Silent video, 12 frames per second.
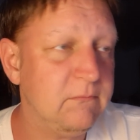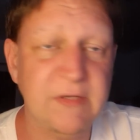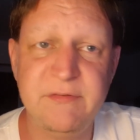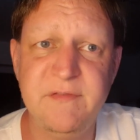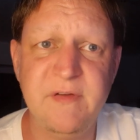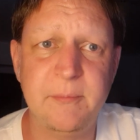
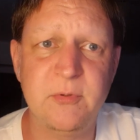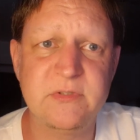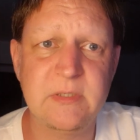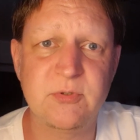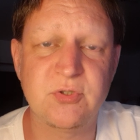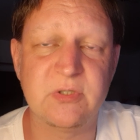FIFA Plus,
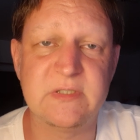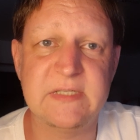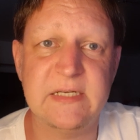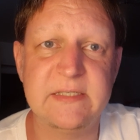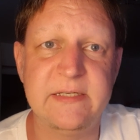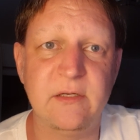habe ich schon
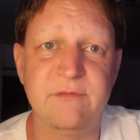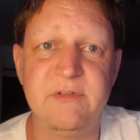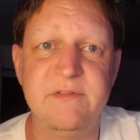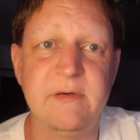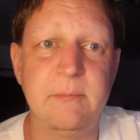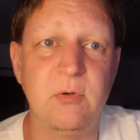gesagt, geht auf
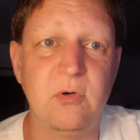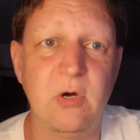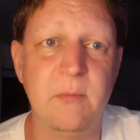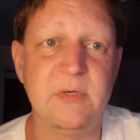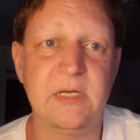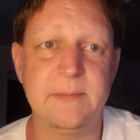
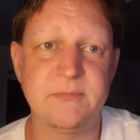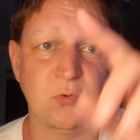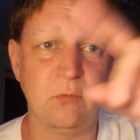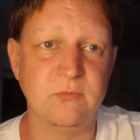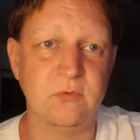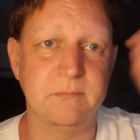FIFA.com und dann gibt's
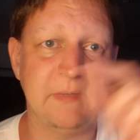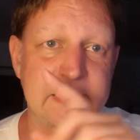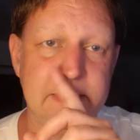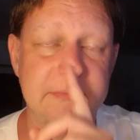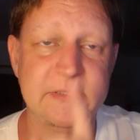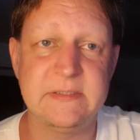oben so ein
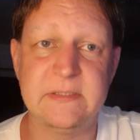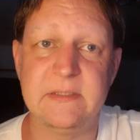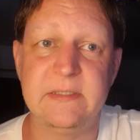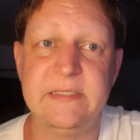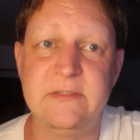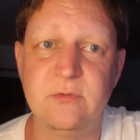Banner mit äh,
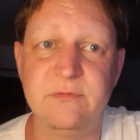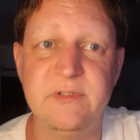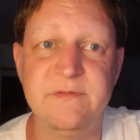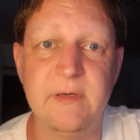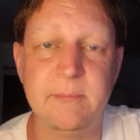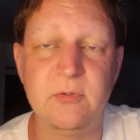Link zu
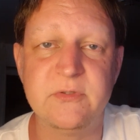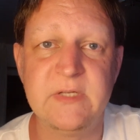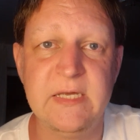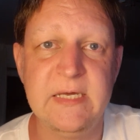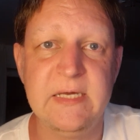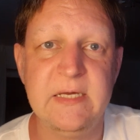FIFA Plus.
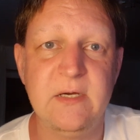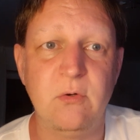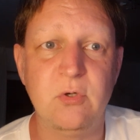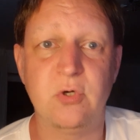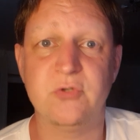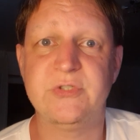
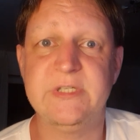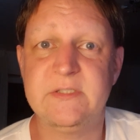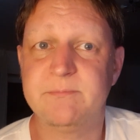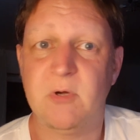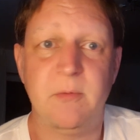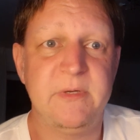Und kostet nichts,
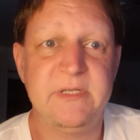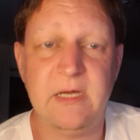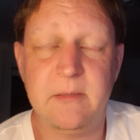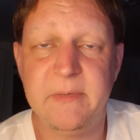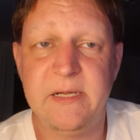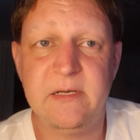braucht man nicht
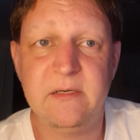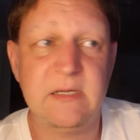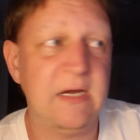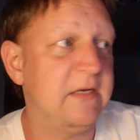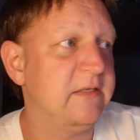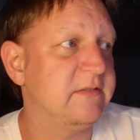anmelden,
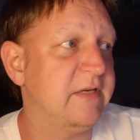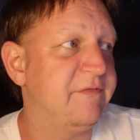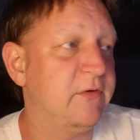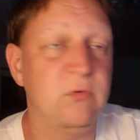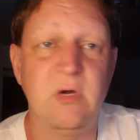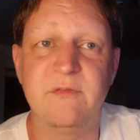gar nichts,
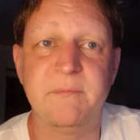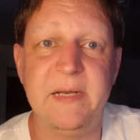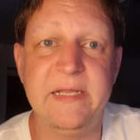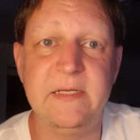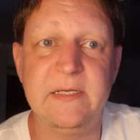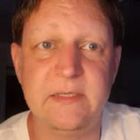einfach nur auf
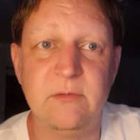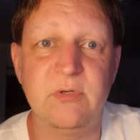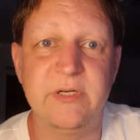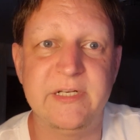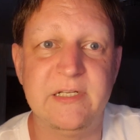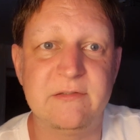Play klicken und
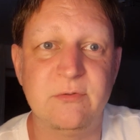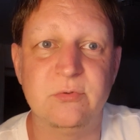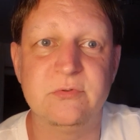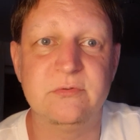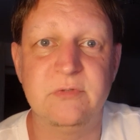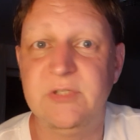dann geht das
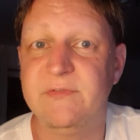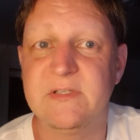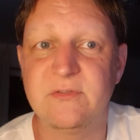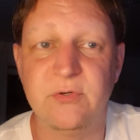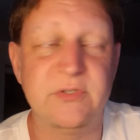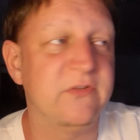los. Ich
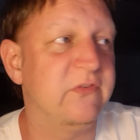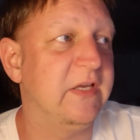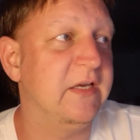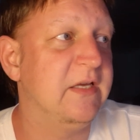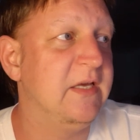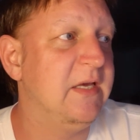fand's heute
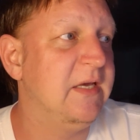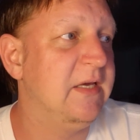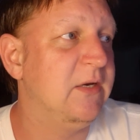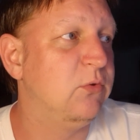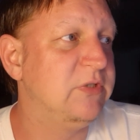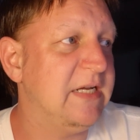sehr
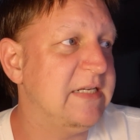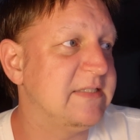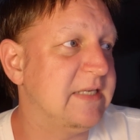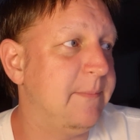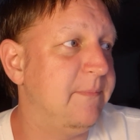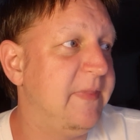
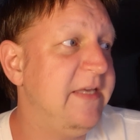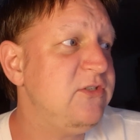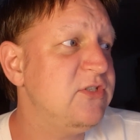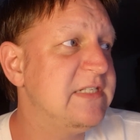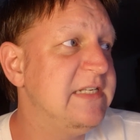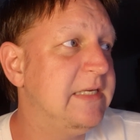unterhaltsam.
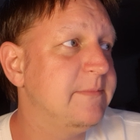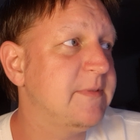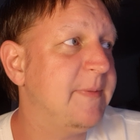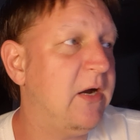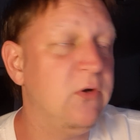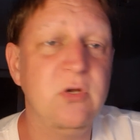Nations League gibt's
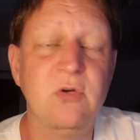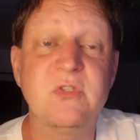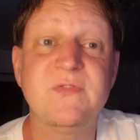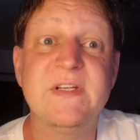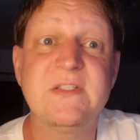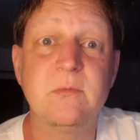aber auch noch und
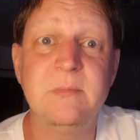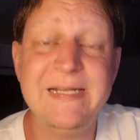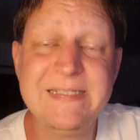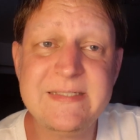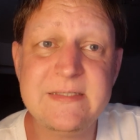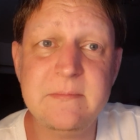zwar zum
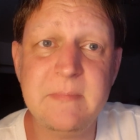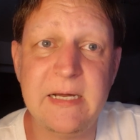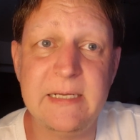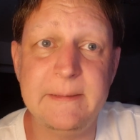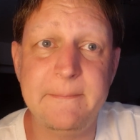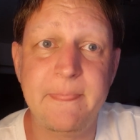letzten
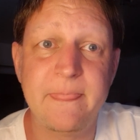Mal